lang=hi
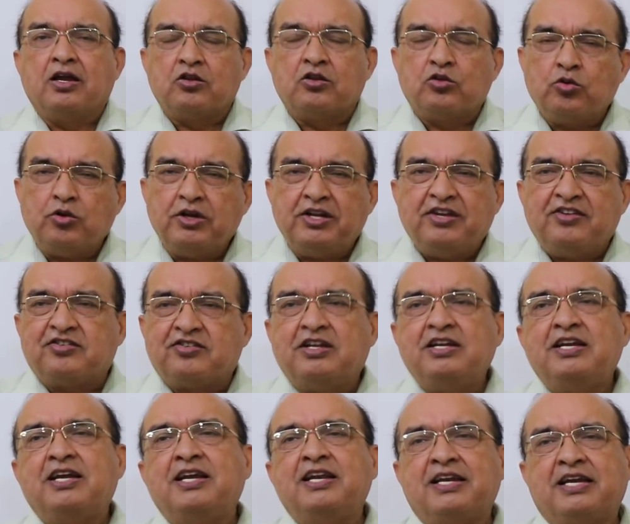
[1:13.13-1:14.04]
तो
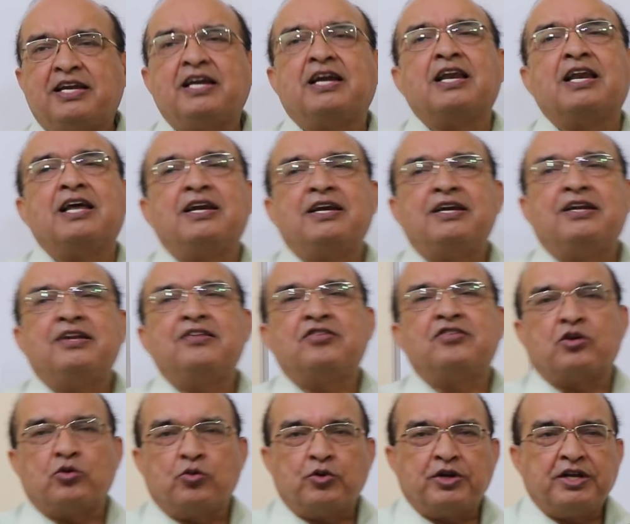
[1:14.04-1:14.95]
इसलिए इनकी क्लैरिटी
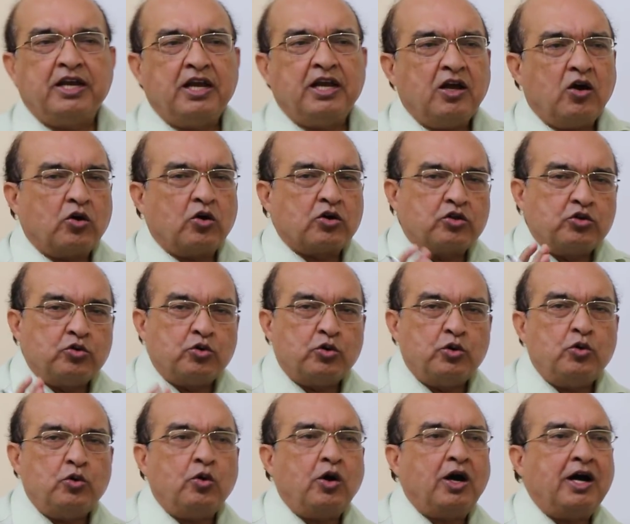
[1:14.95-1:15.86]
जरूरी है और
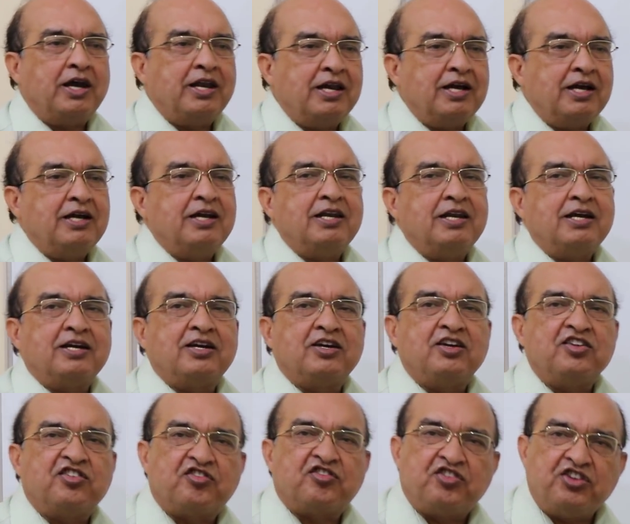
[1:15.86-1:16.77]
दोनों अलग अलग
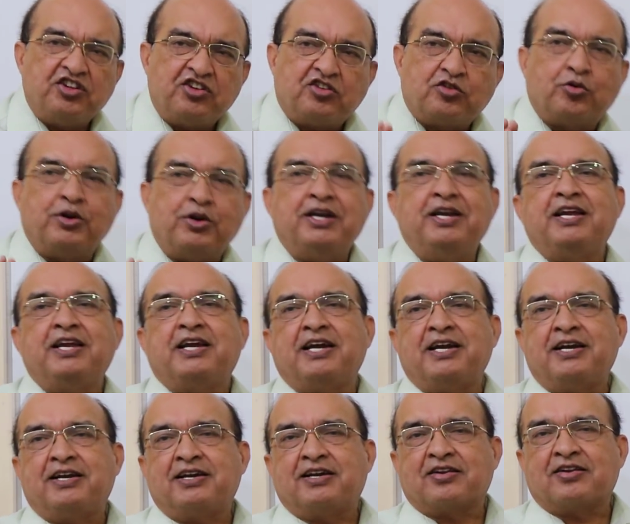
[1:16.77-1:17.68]
किस चीज को
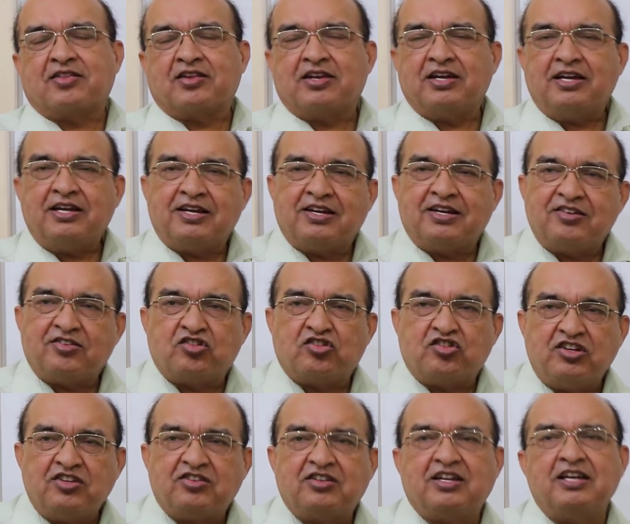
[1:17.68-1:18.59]
इंडिकेट करते हैं किस
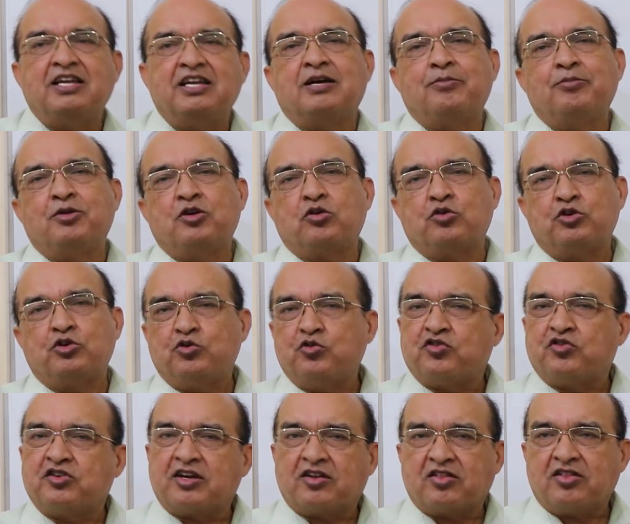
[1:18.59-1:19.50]
चीज के लिए हम इनको
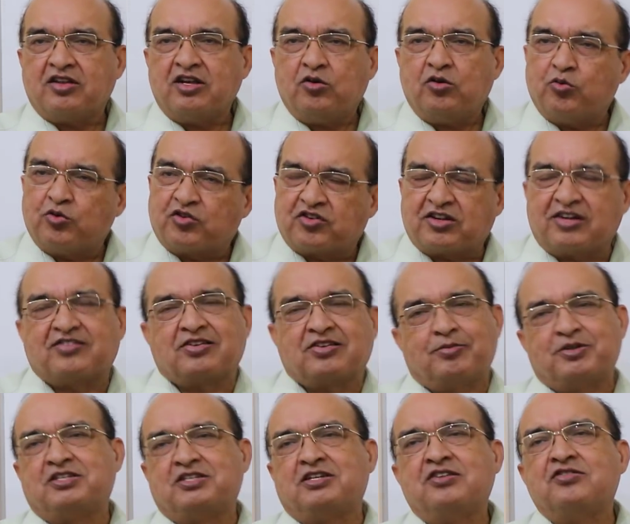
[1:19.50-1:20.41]
यूज करते हैं उसका
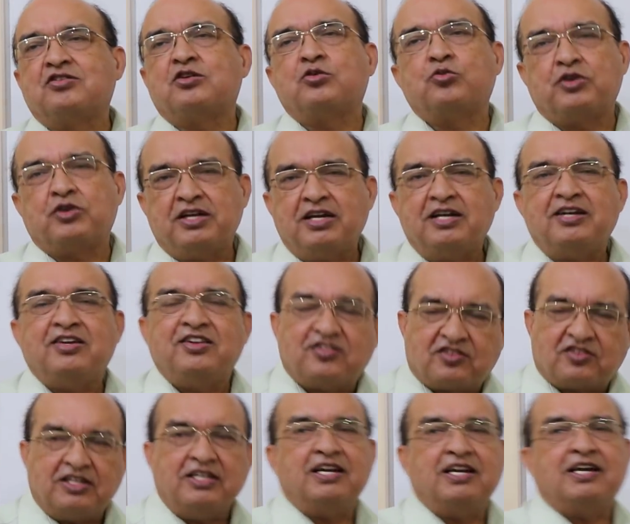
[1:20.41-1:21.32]
समझना जरूरी है
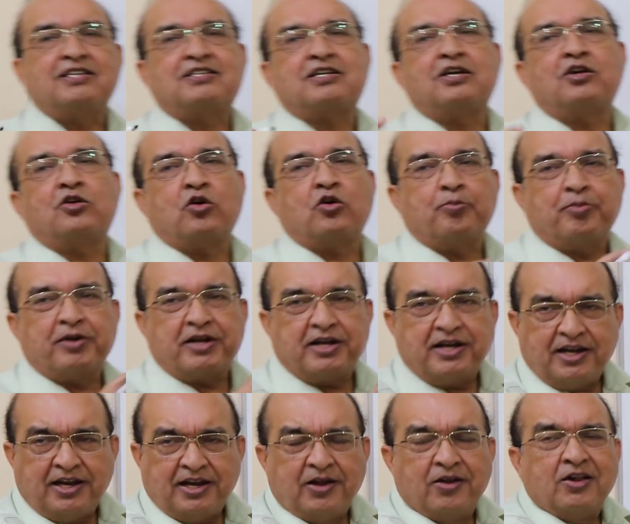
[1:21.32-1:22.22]
इसलिए आज का टॉपिक
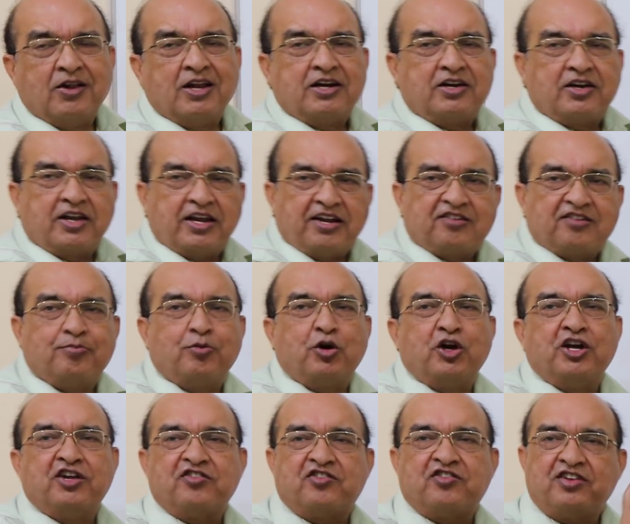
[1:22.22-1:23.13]
है टैक्स
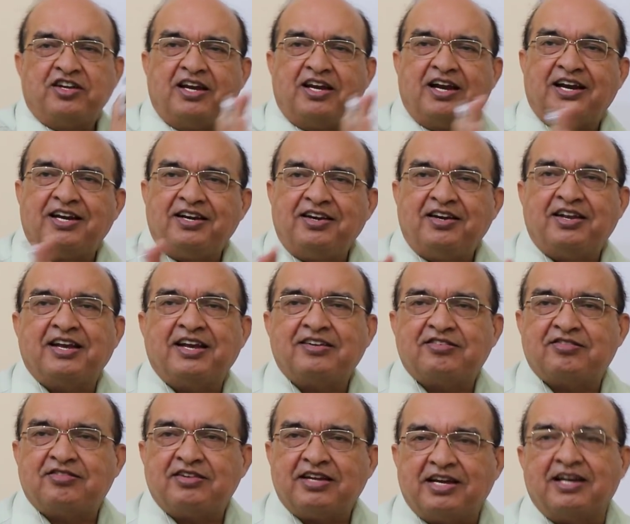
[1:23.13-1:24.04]
बॉयंसी एंड
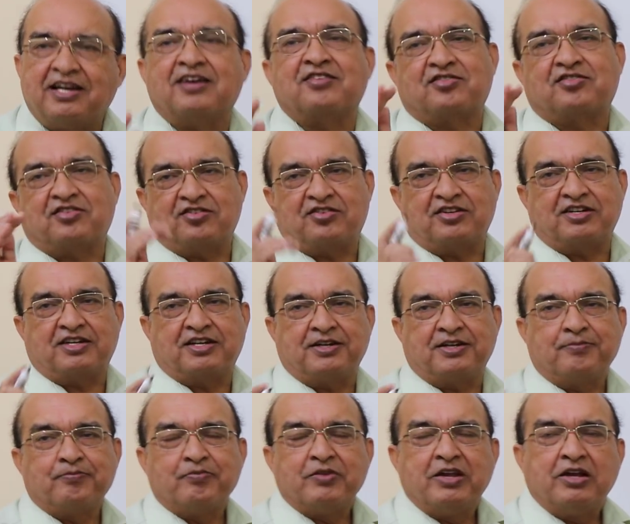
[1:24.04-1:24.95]
टैक्स इलास्टिसिटी
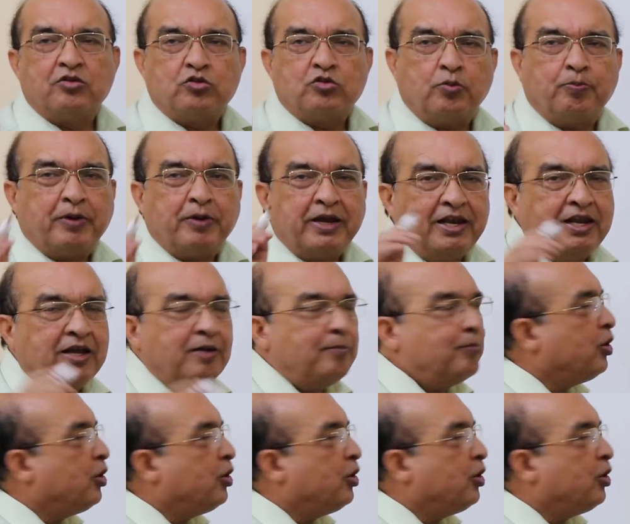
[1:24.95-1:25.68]
तो पहले हम